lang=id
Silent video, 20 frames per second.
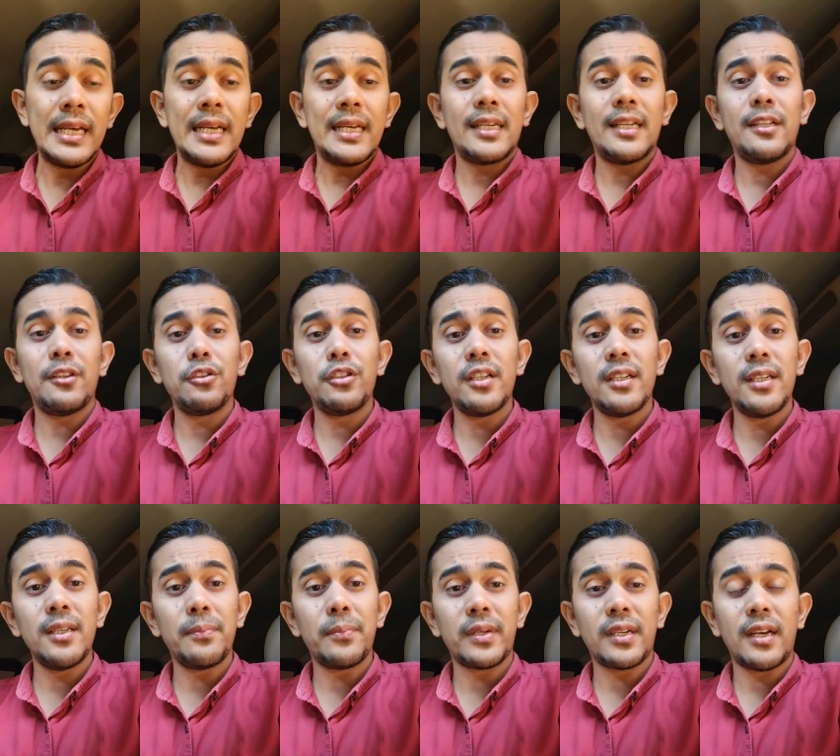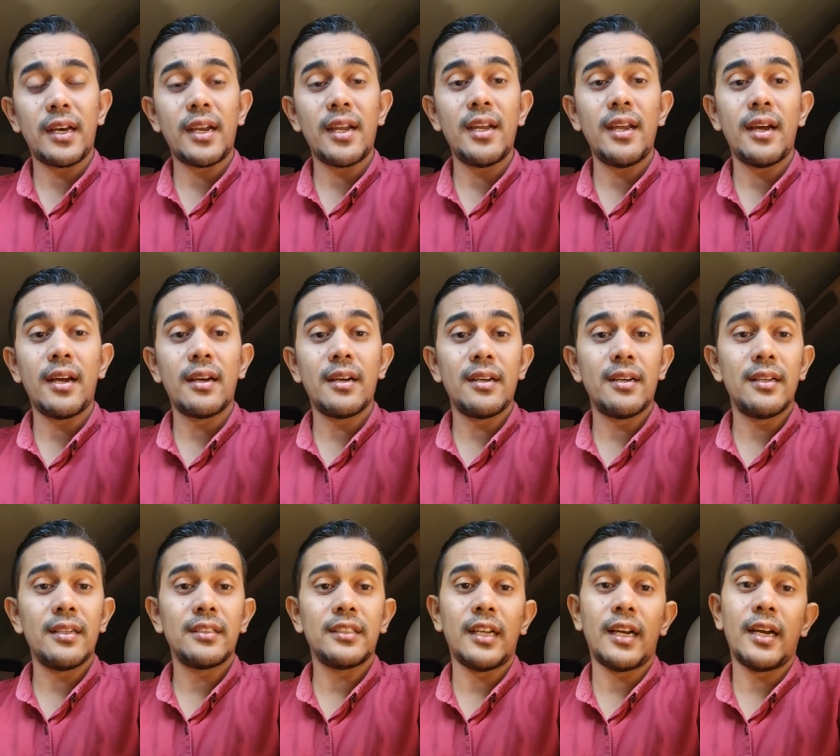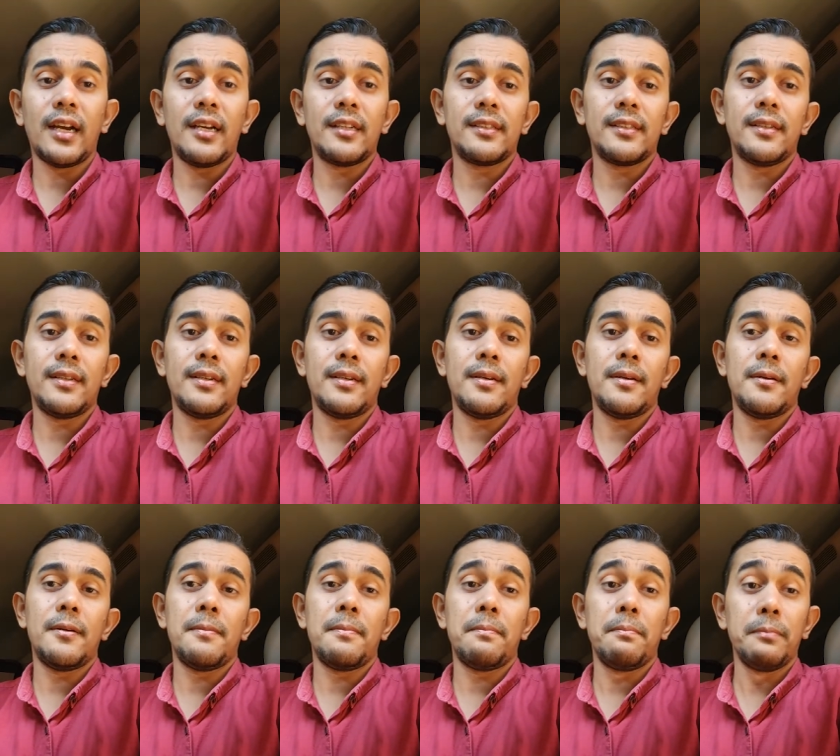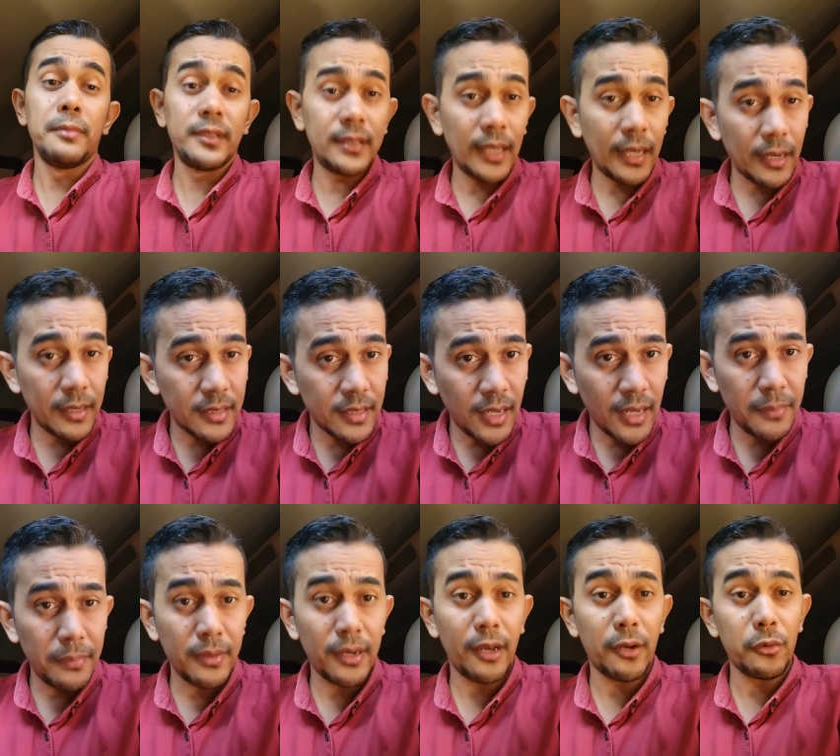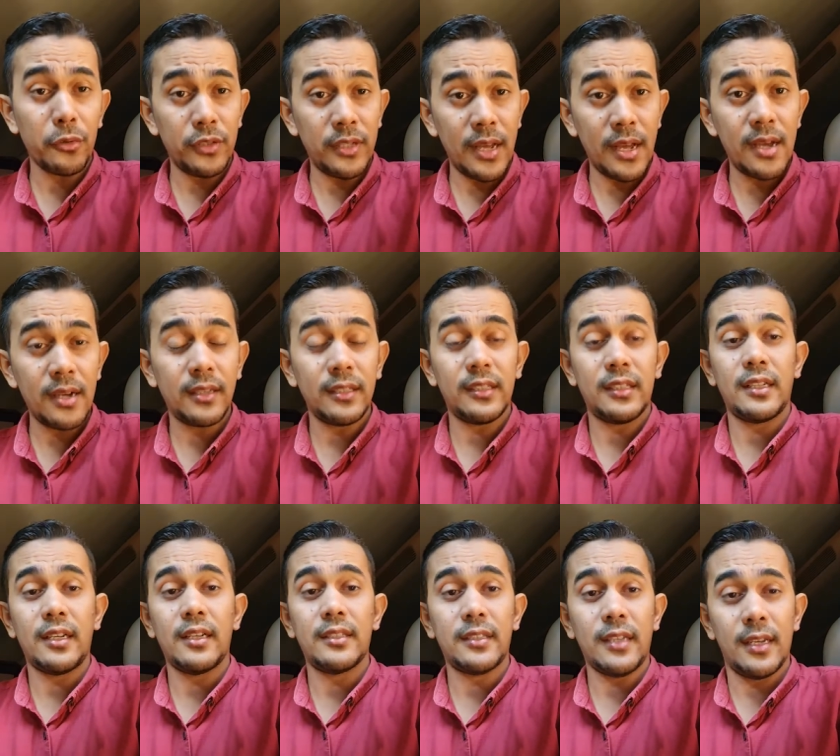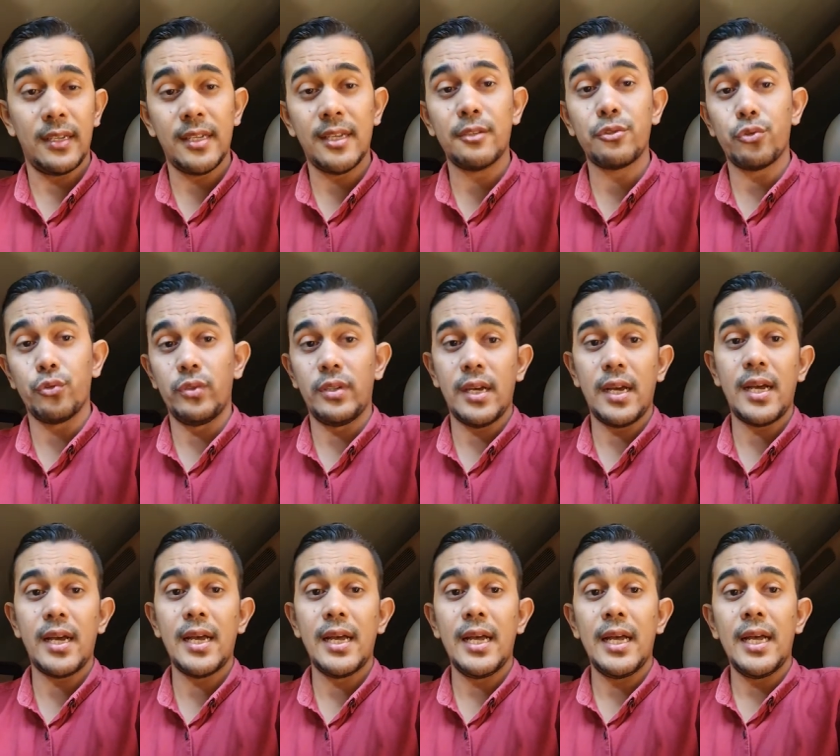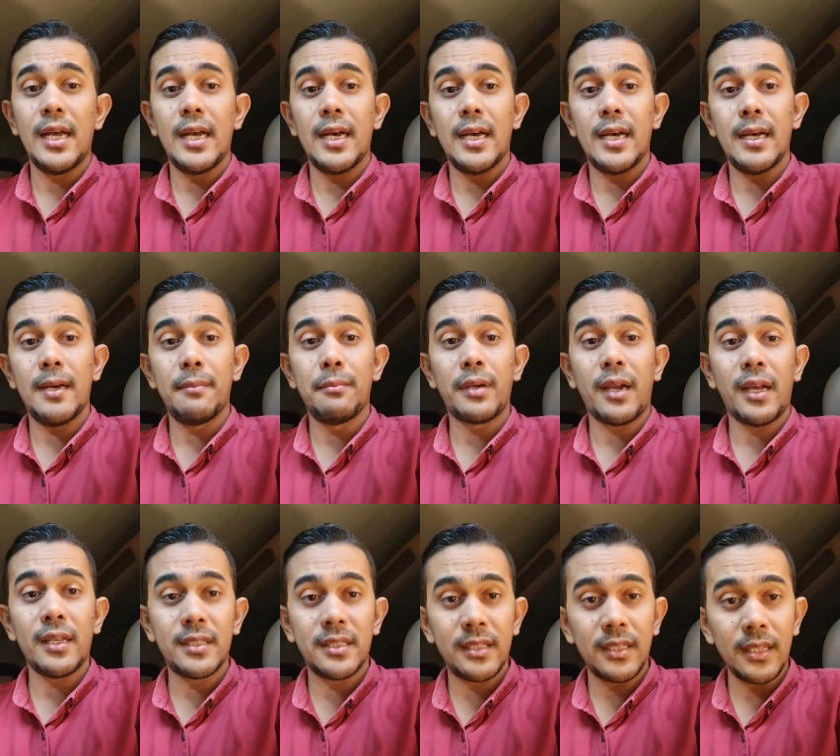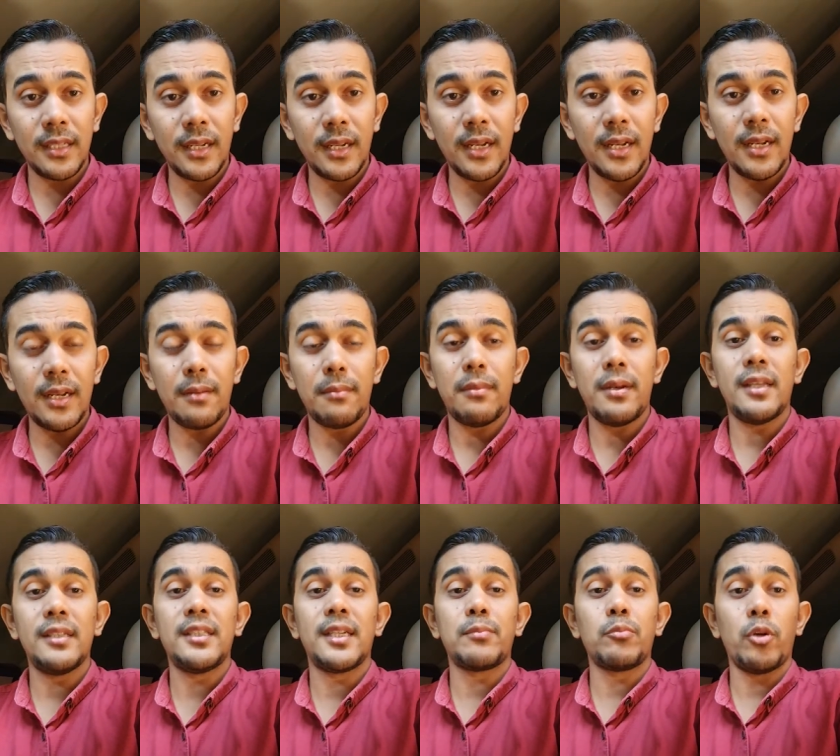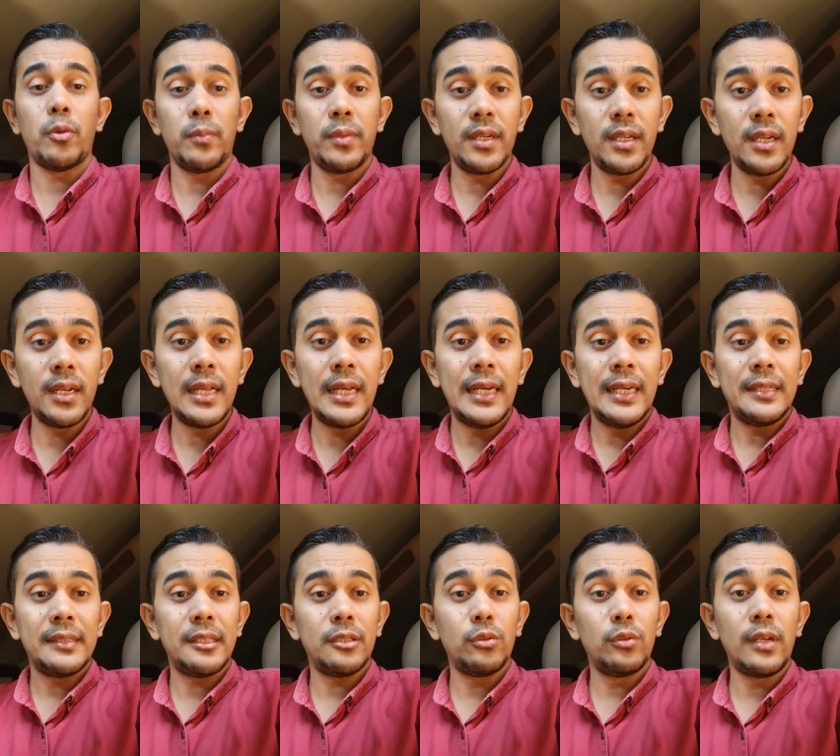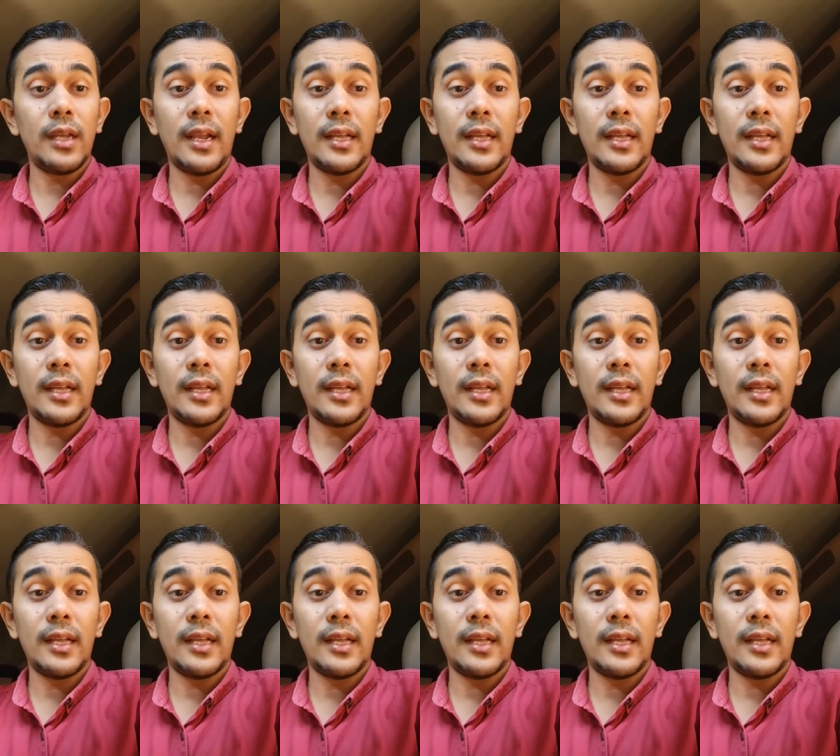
Dan itu jadi perkara yang uh, sangat uh, besar sekali pengaruhnya ketika saya sudah uh, berhasil belajar mobil dan juga